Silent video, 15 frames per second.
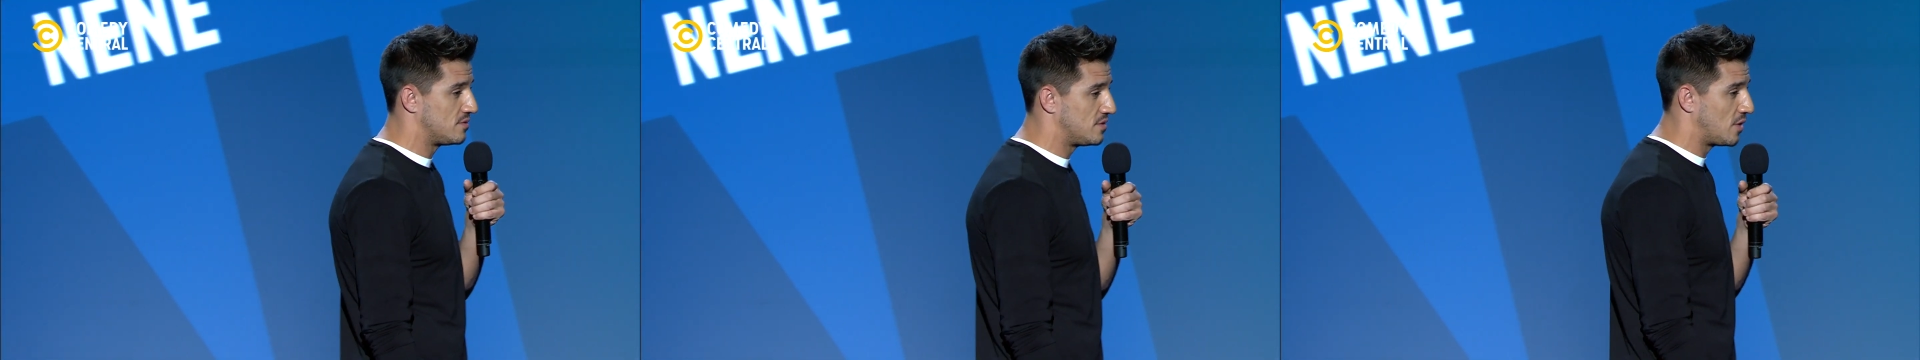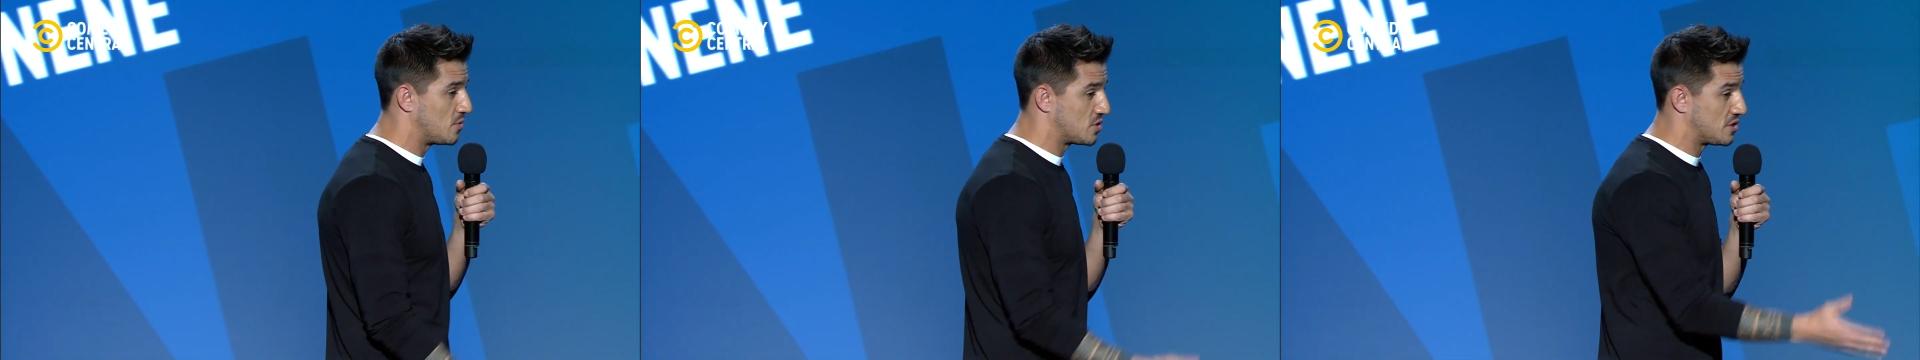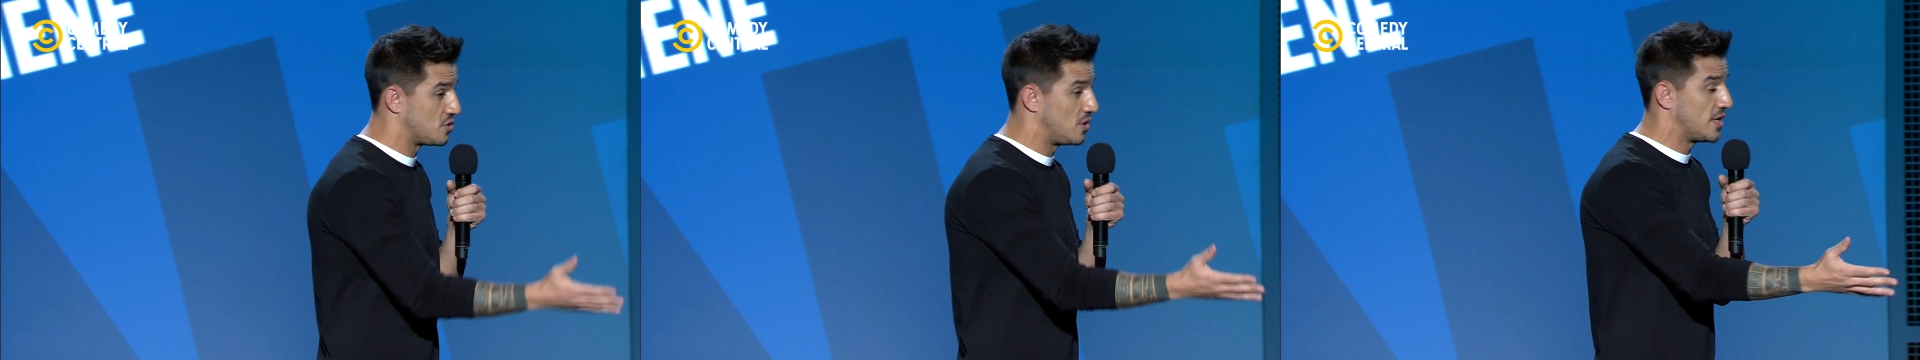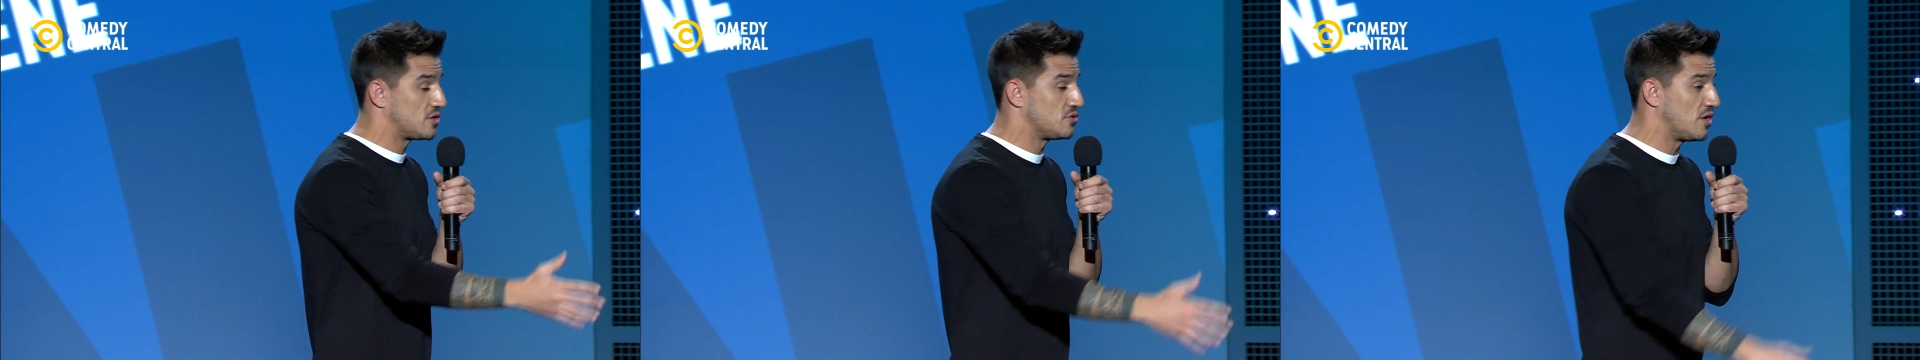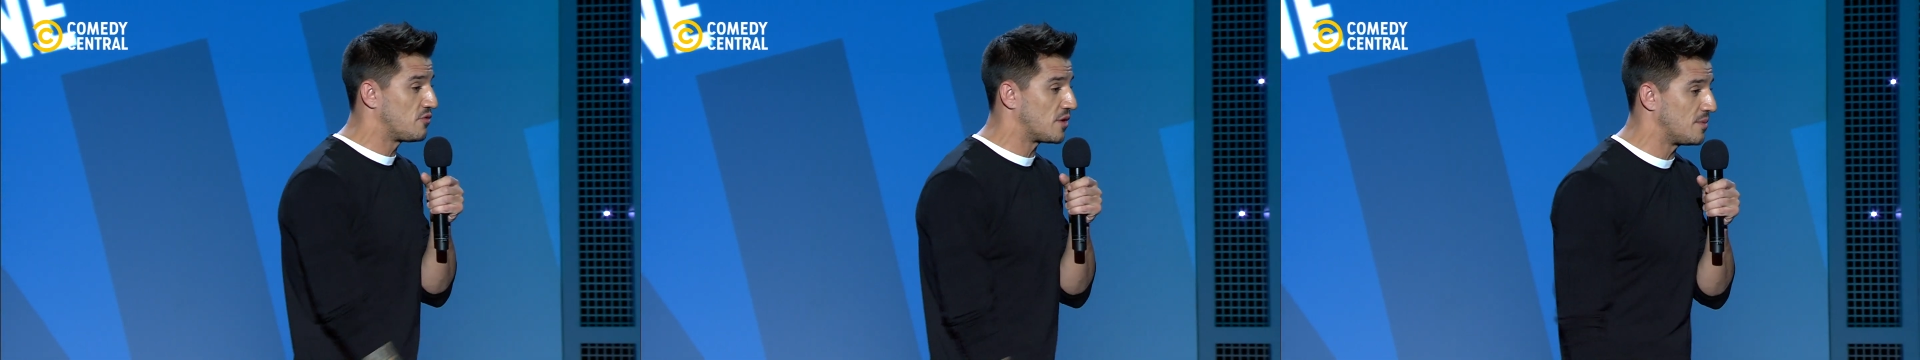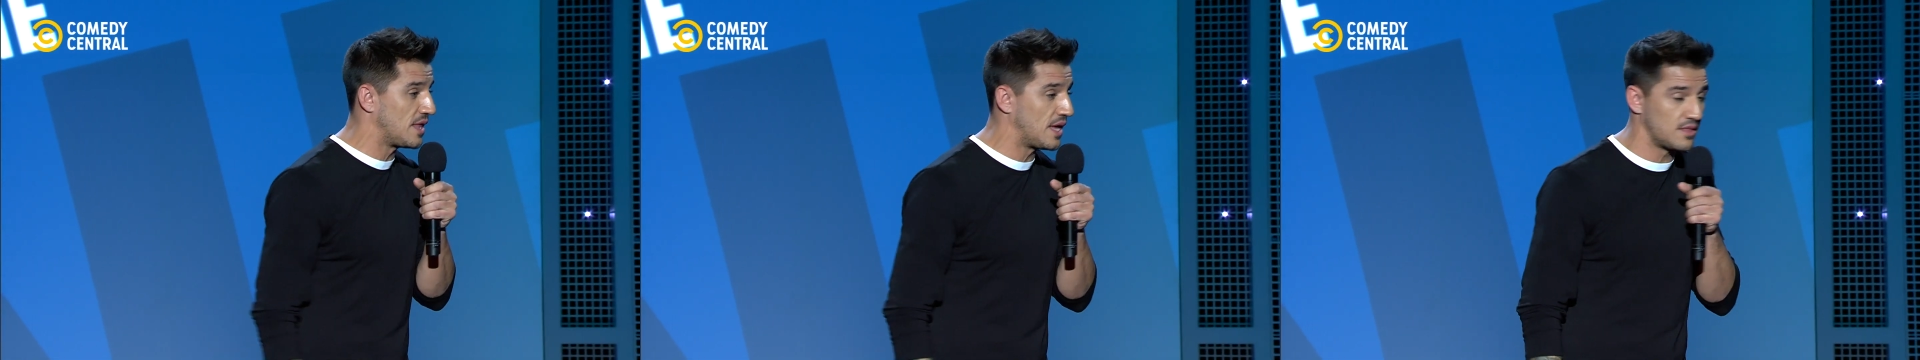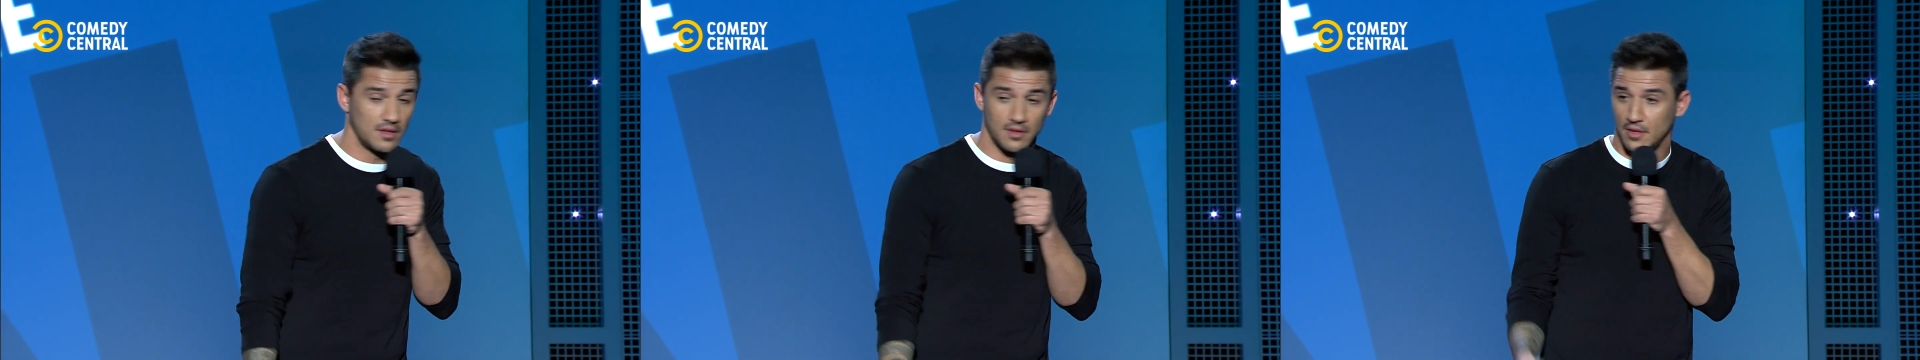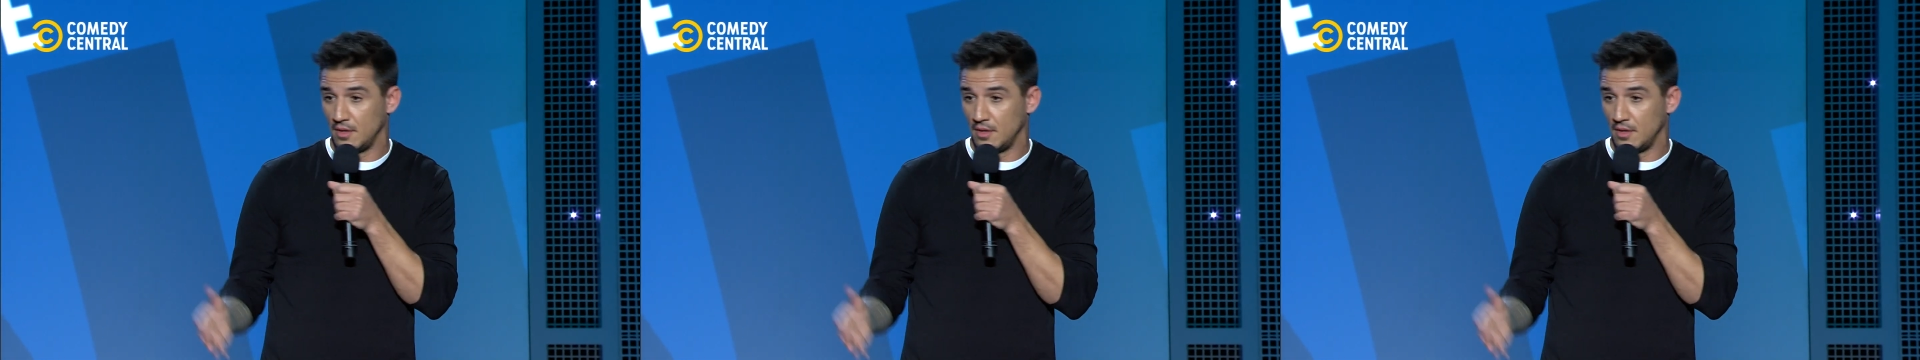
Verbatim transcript: La homosexualidad es una enfermedad.